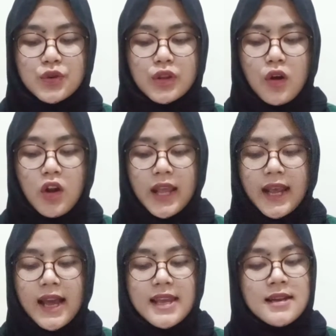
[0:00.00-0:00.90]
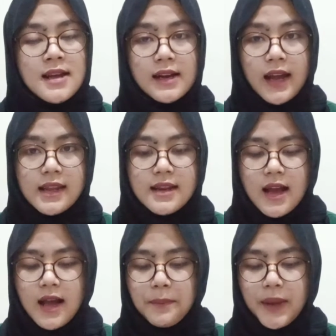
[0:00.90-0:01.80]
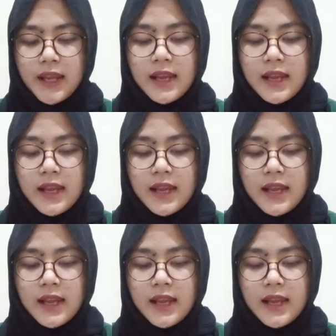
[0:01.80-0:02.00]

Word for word: oleh kaidah-kaidah HPI